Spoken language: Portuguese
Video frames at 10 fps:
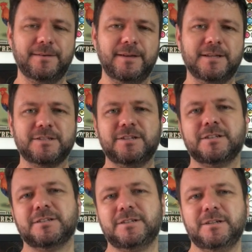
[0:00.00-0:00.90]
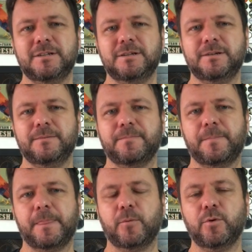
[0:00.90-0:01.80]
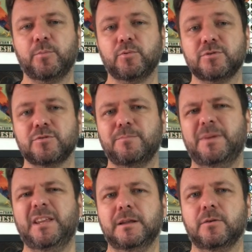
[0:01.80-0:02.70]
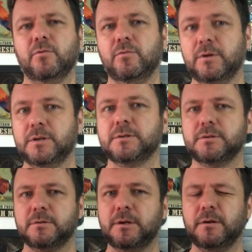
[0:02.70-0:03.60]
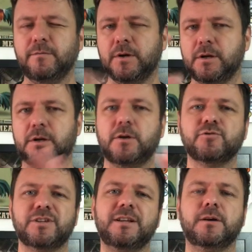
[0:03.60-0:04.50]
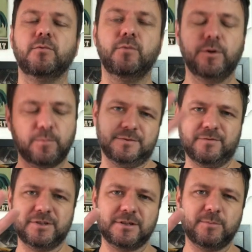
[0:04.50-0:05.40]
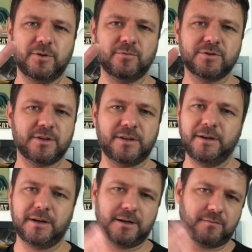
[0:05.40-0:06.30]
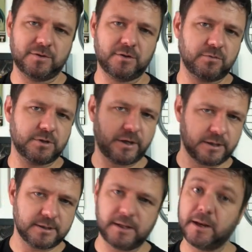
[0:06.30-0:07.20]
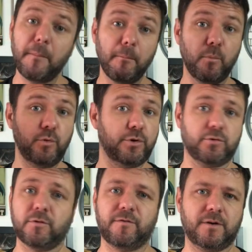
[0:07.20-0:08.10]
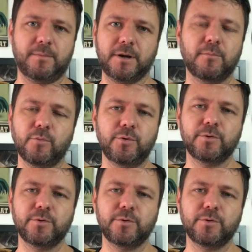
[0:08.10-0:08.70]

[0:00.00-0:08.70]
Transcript: E as tinas de whirlpool são bem largonas, né? Para auxiliar no whirlpool. Você trabalhando com isso daqui, cara, você consegue acelerar muito tua fábrica, muito